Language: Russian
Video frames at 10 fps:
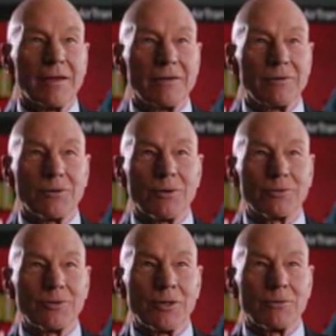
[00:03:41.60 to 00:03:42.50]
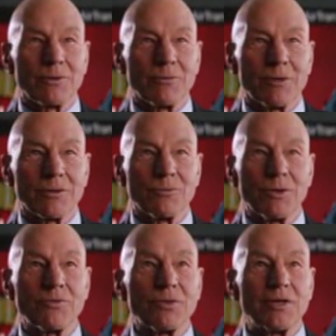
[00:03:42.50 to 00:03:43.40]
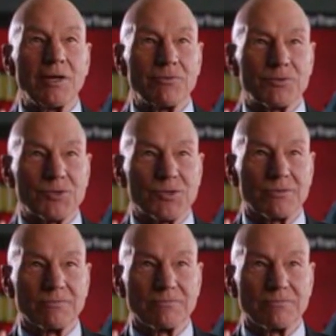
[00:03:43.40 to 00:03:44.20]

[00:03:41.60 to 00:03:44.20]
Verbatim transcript: не только ты обладаешь особым даром.